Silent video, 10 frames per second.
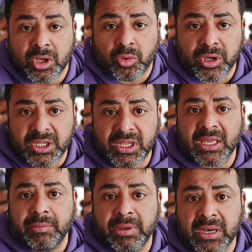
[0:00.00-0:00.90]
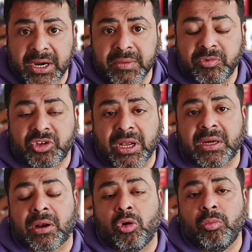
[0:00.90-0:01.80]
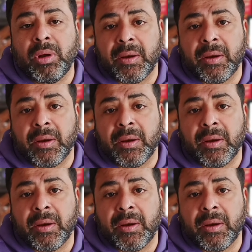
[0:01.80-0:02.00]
ये कोई नहीं है कि मैं नाड़ी चेक कर रहा हूं